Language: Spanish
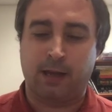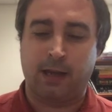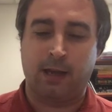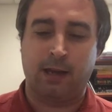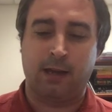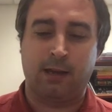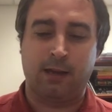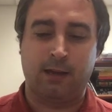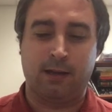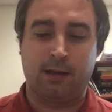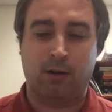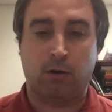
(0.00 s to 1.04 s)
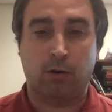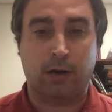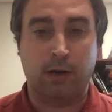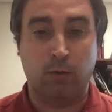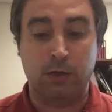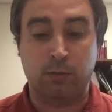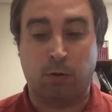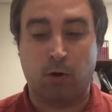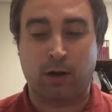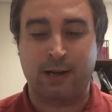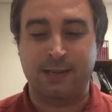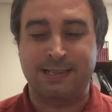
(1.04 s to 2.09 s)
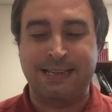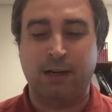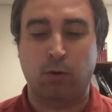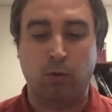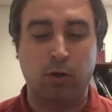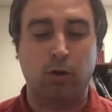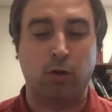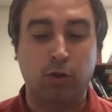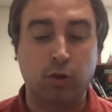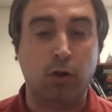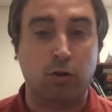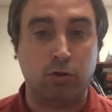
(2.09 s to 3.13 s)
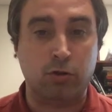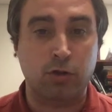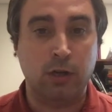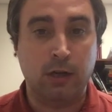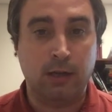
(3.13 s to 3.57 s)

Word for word: que eh, Jorge Luis Borges incluyó dos